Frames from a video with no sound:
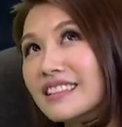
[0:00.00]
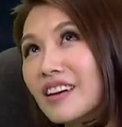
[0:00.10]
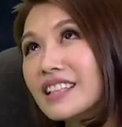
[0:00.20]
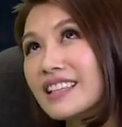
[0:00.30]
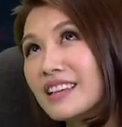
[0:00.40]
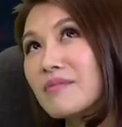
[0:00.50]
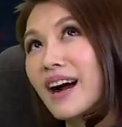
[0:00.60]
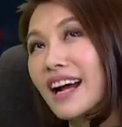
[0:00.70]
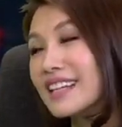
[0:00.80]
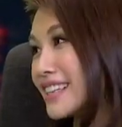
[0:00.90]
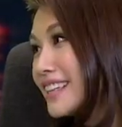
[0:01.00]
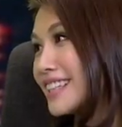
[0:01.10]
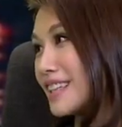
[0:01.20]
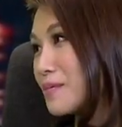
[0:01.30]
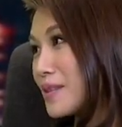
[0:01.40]
你要一天把它看三
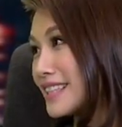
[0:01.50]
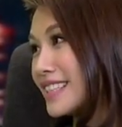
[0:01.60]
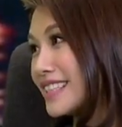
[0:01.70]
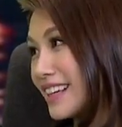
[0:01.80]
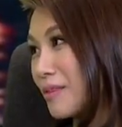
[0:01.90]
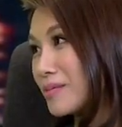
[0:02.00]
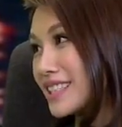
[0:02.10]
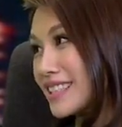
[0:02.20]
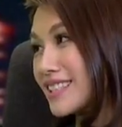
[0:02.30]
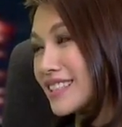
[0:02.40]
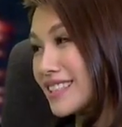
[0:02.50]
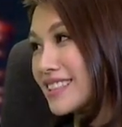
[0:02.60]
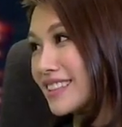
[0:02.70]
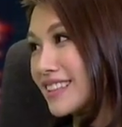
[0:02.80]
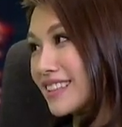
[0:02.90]
七，不也是一件了不起的事情？